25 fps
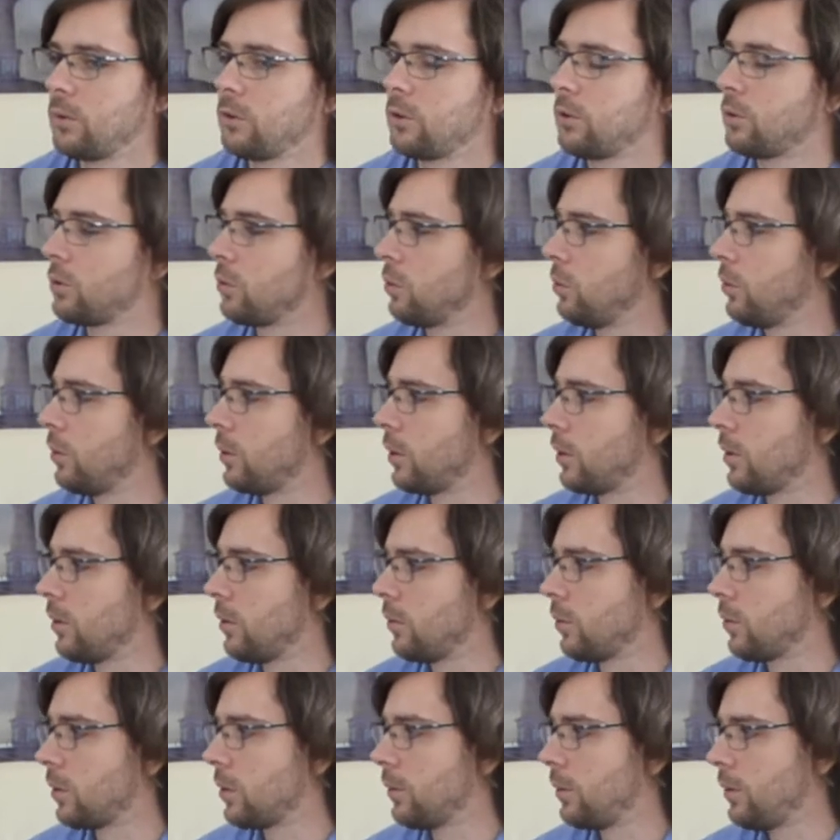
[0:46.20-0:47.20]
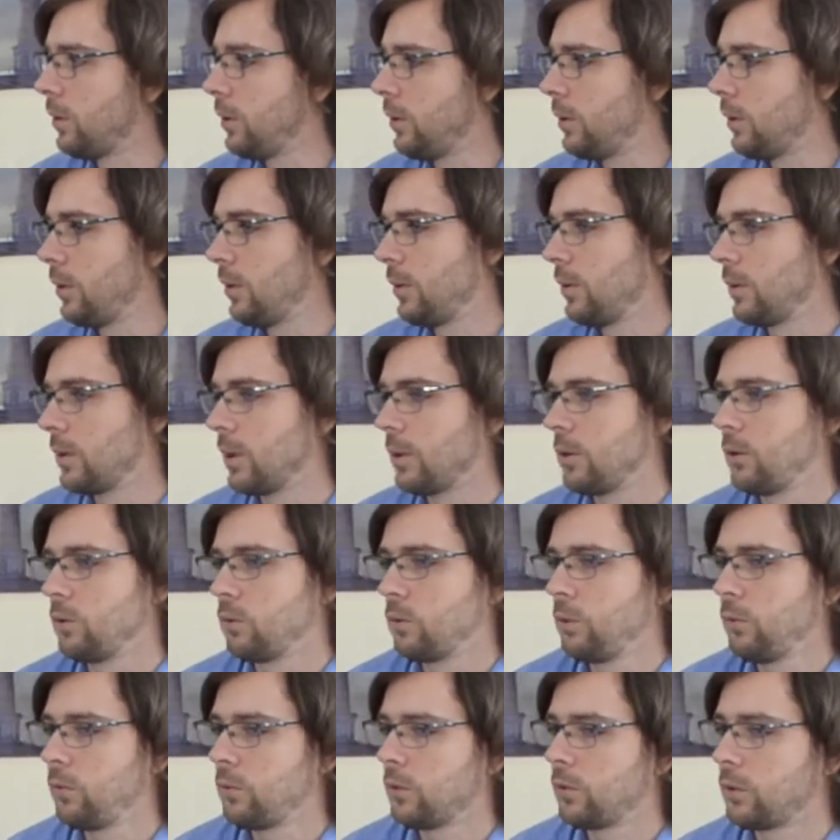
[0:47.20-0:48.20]
сотрудник, так и руководитель, как
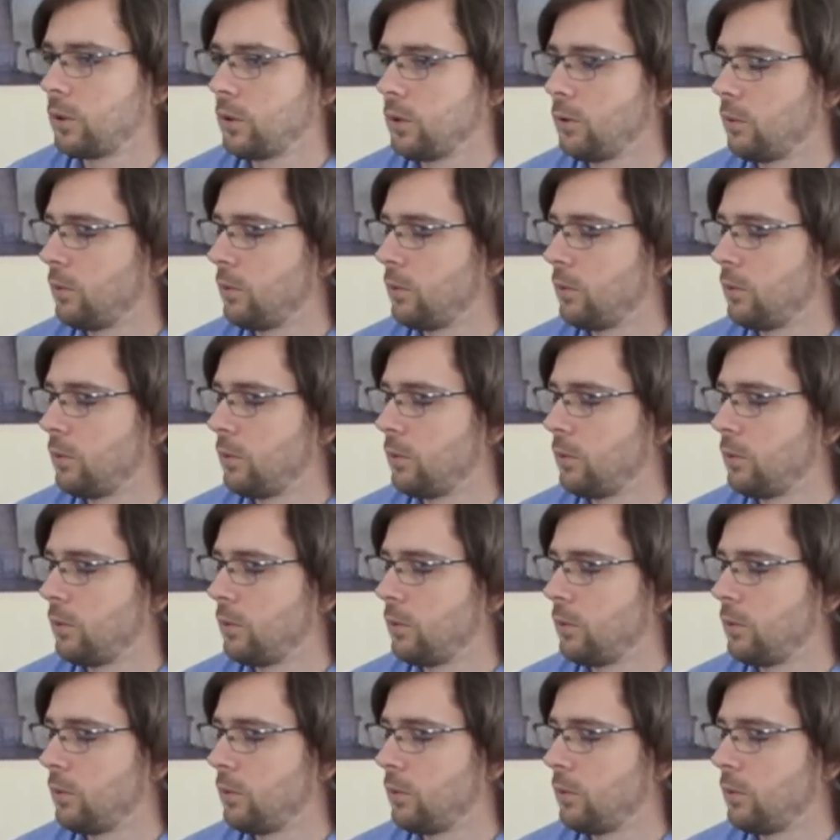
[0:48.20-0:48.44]
из офиса, так и